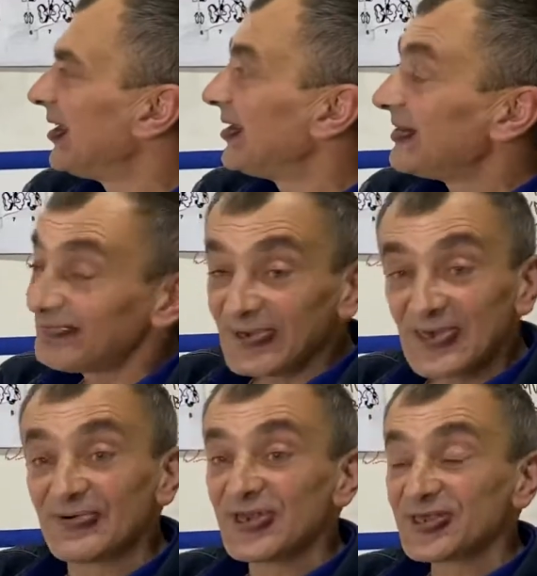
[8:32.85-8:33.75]
и вы
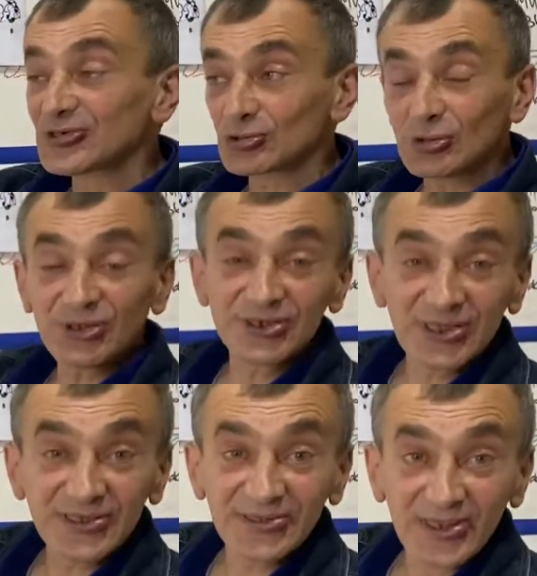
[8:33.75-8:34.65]
говорите, что
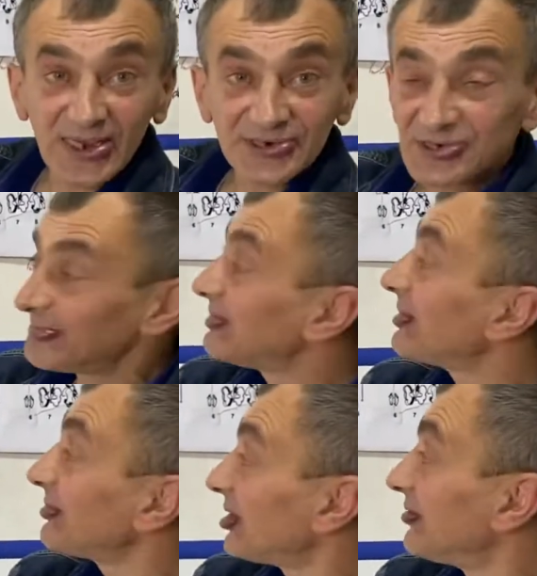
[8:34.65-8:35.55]
делать дальше, а мы
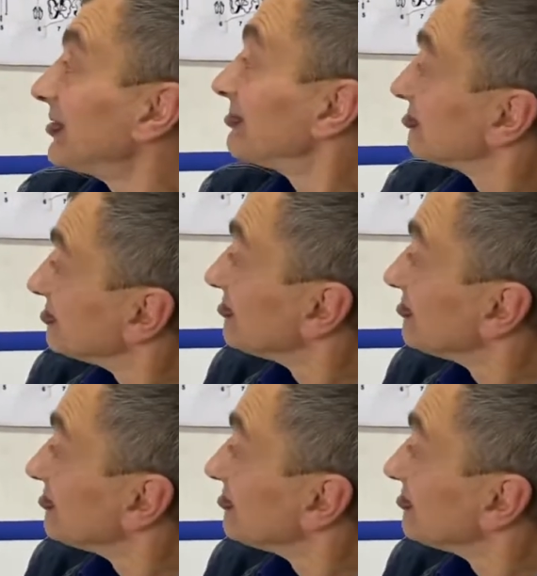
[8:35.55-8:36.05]
вам говорим,